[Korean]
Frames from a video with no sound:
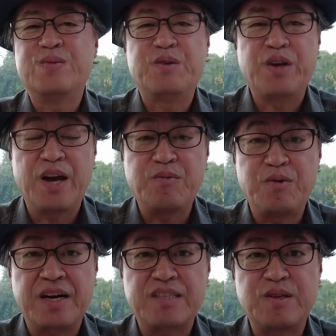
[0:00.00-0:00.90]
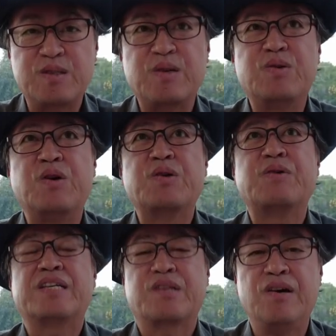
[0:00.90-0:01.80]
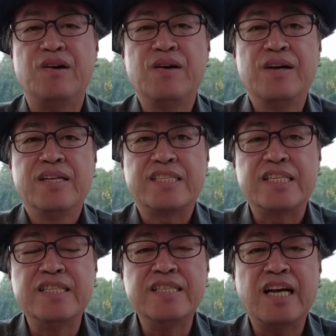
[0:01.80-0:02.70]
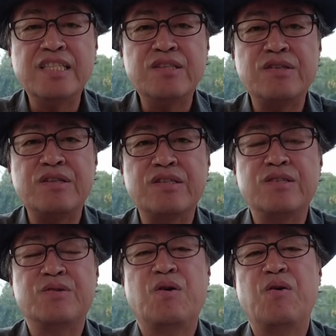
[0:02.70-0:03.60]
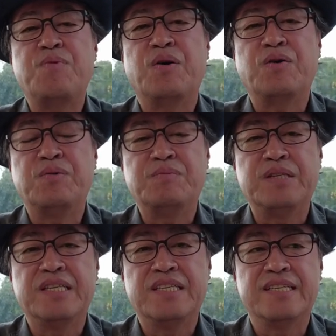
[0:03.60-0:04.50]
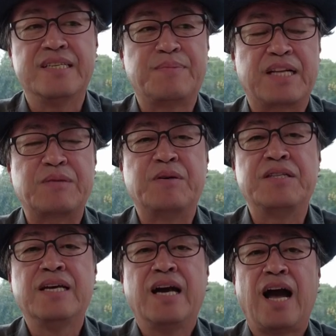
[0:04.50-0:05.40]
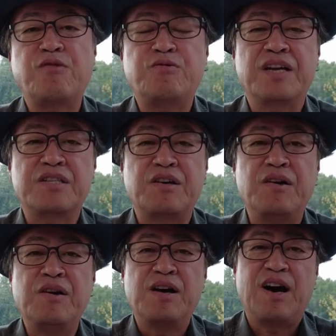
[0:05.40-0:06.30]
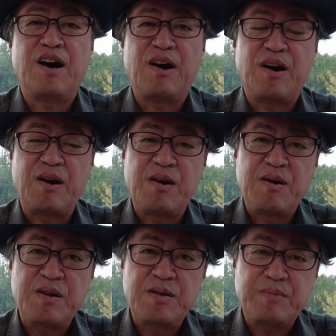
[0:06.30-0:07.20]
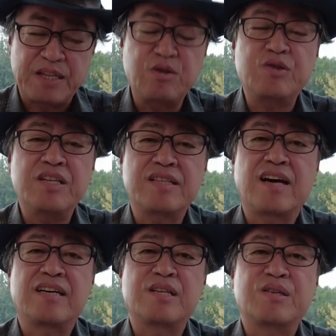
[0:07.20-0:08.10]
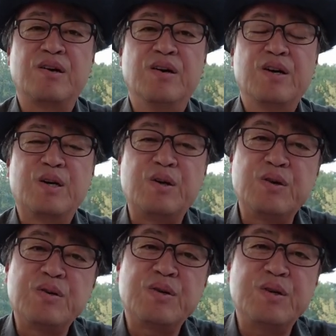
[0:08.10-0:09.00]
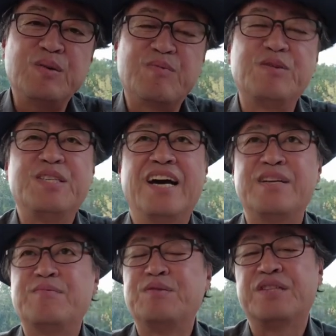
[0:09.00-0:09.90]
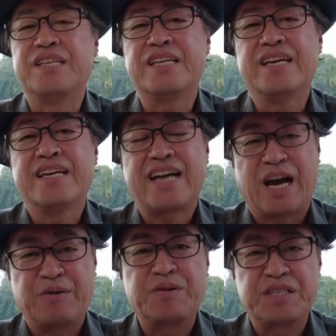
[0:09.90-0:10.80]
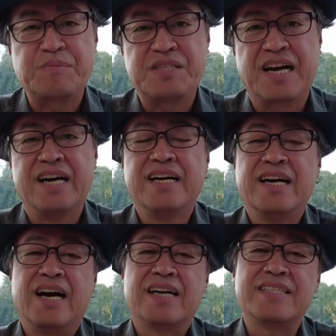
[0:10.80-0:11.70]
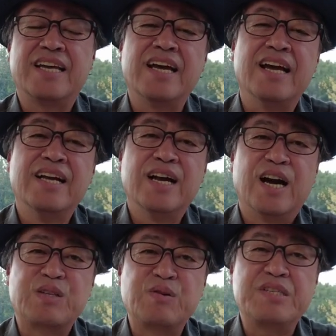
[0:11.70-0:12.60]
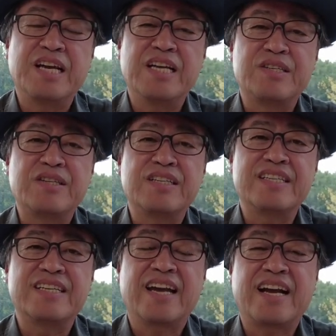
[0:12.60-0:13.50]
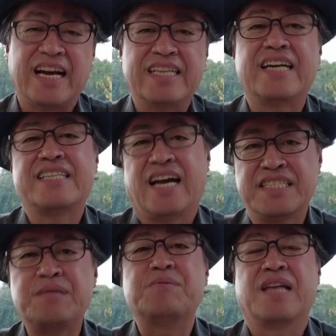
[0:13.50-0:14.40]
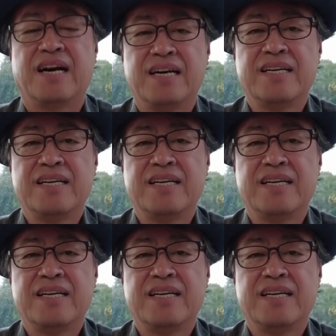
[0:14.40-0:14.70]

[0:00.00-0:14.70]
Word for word: 여행보험 같은 걸 들고 여기 와서 진단서를 끊고 병원비를 받으면 한국에서 받을 수 있다 그래서 그런 거를 문의하는 분들이 간혹 있습니다. 근데 조지아에서는 그게 가능하지 않습니다.